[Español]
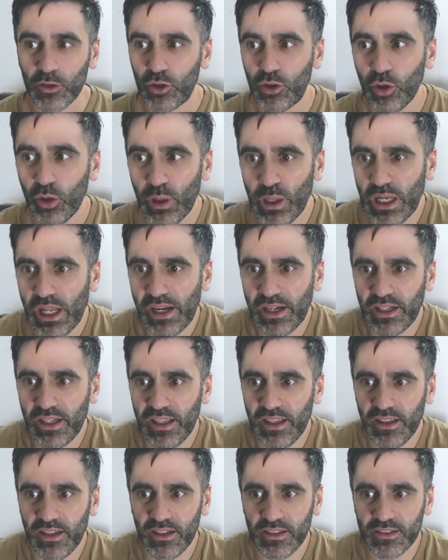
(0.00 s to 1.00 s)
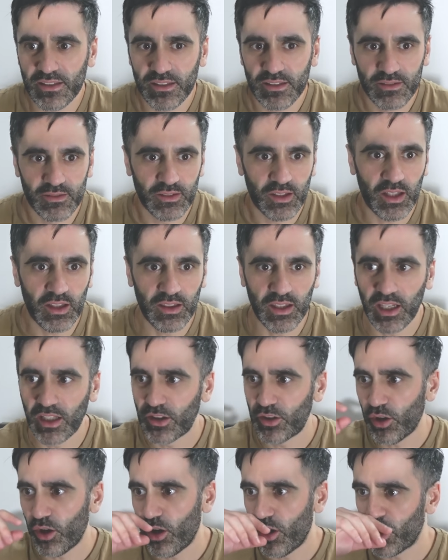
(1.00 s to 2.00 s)
Todas las redes, en
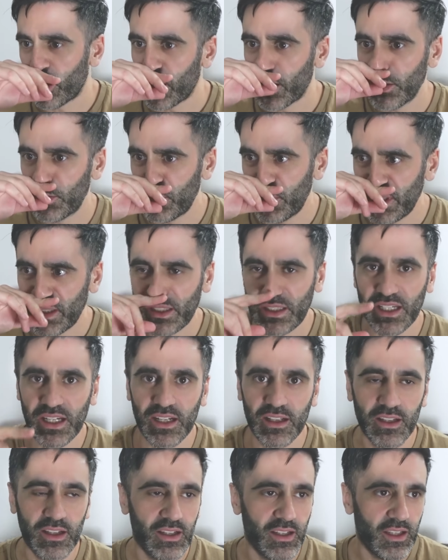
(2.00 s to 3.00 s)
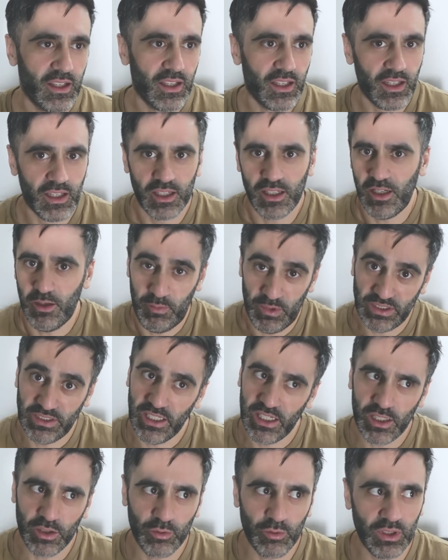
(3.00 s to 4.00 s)
TikTok, en Twitter, en
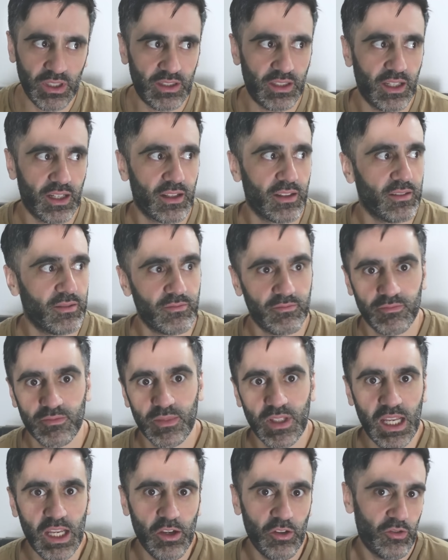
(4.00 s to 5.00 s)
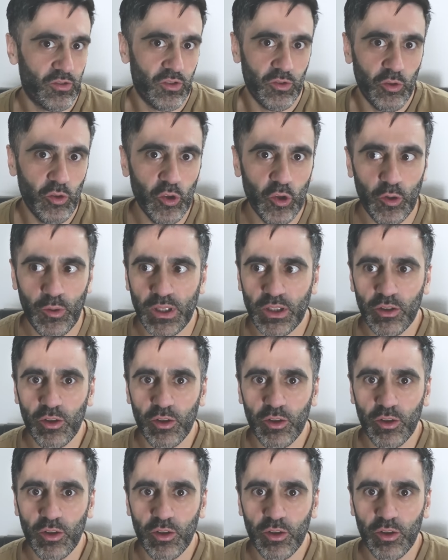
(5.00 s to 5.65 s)
especial en Twitter, en YouTube, en